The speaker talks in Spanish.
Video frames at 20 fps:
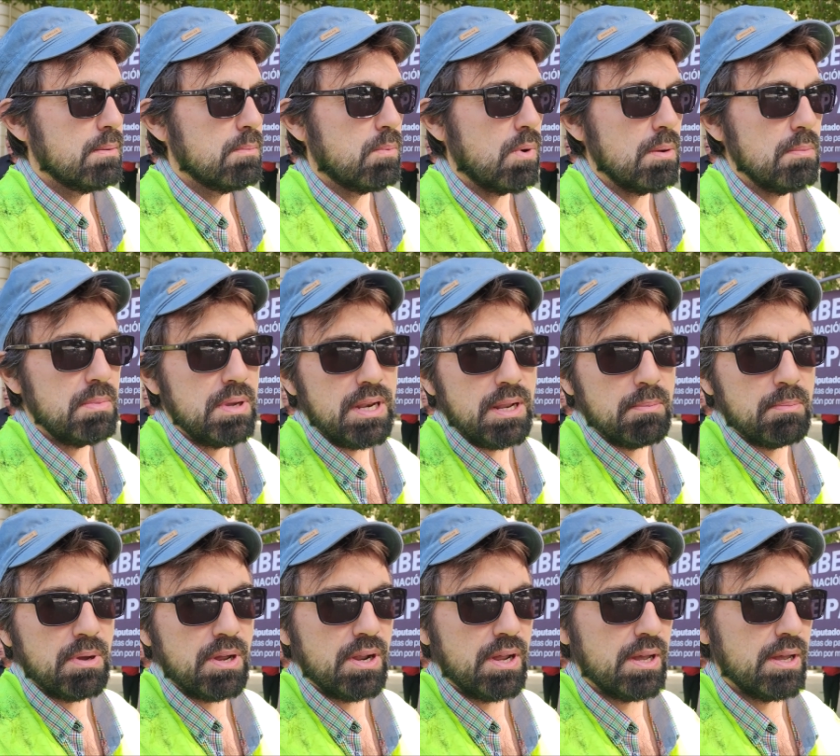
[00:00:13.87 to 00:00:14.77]
Pues mire,
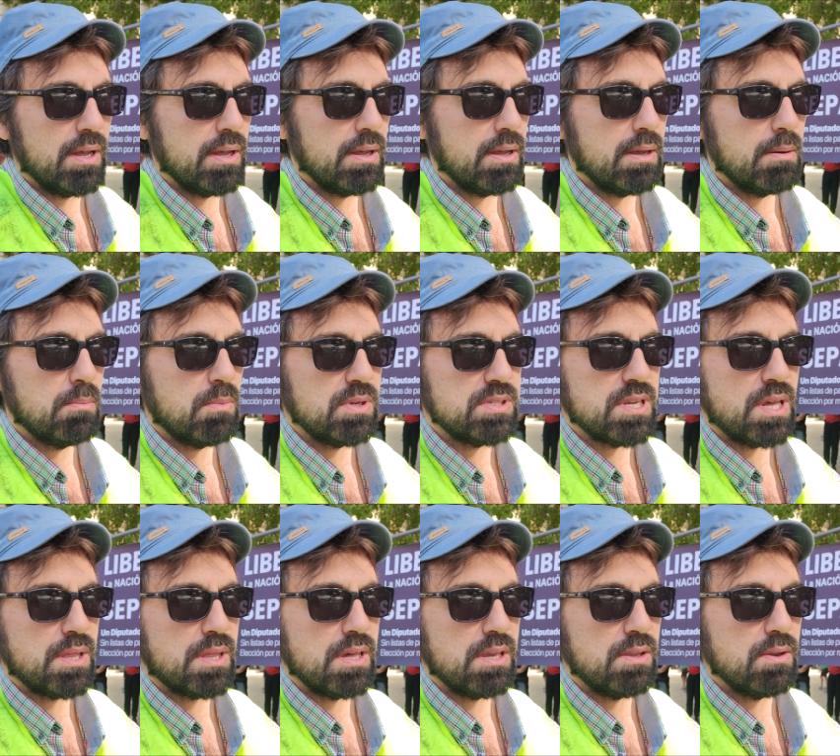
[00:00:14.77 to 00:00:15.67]
pues, es muy
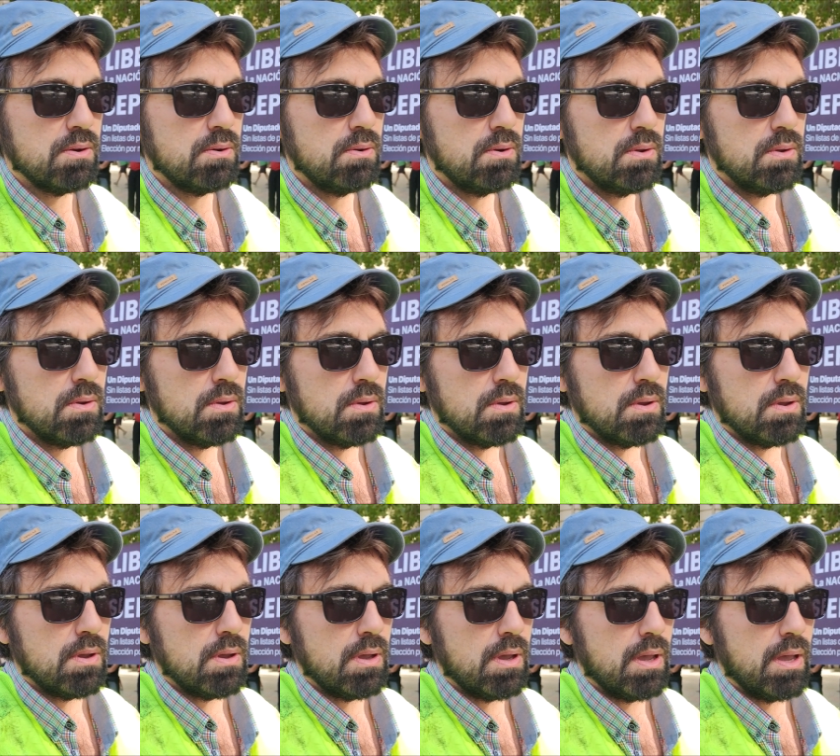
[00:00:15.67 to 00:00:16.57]
sencillo.
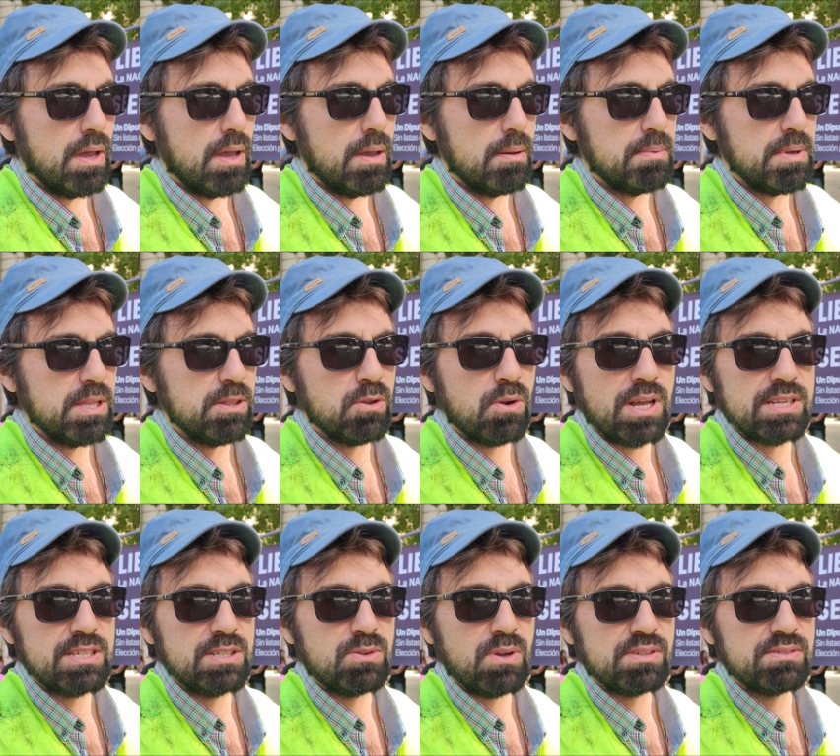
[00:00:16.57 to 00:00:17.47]
Eh, viendo
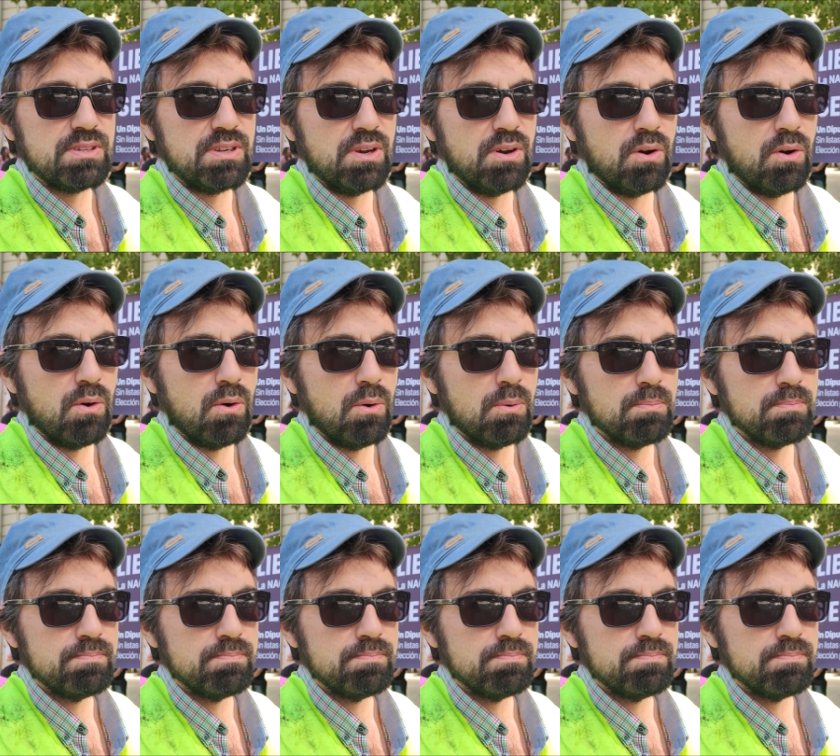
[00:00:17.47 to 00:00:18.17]
la situación